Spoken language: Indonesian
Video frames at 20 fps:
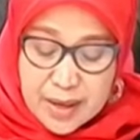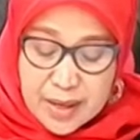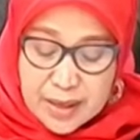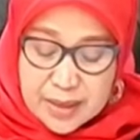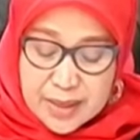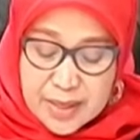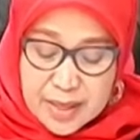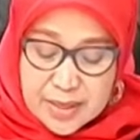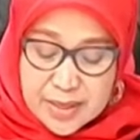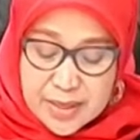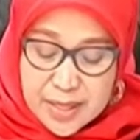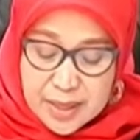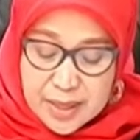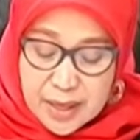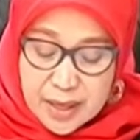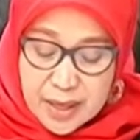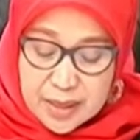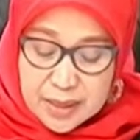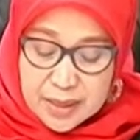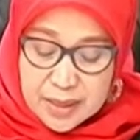
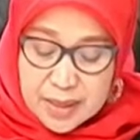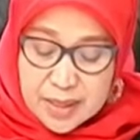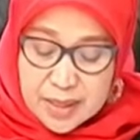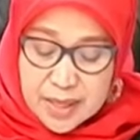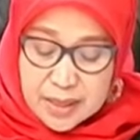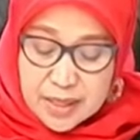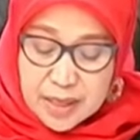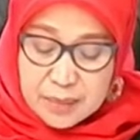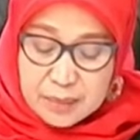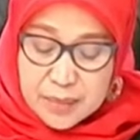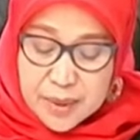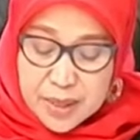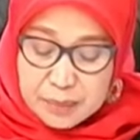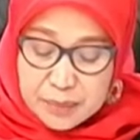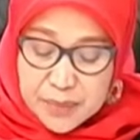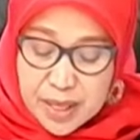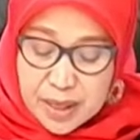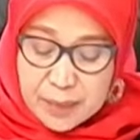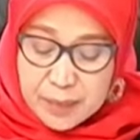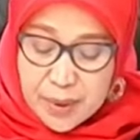dilaksanakan kegiatan
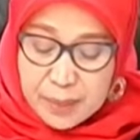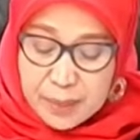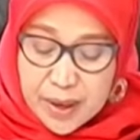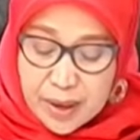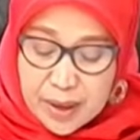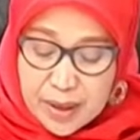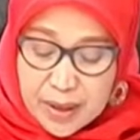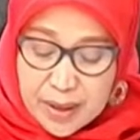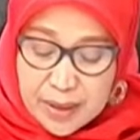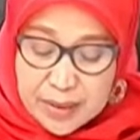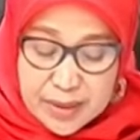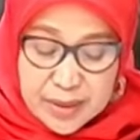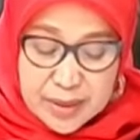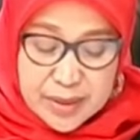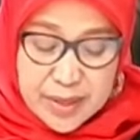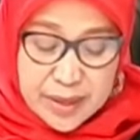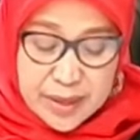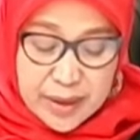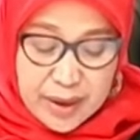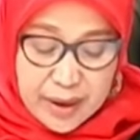BIMTEK PPLN di
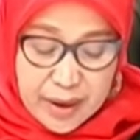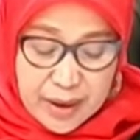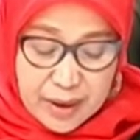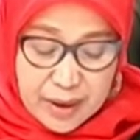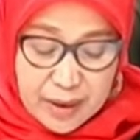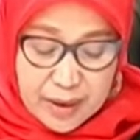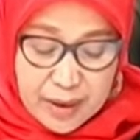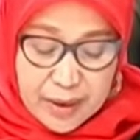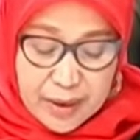Den Haag.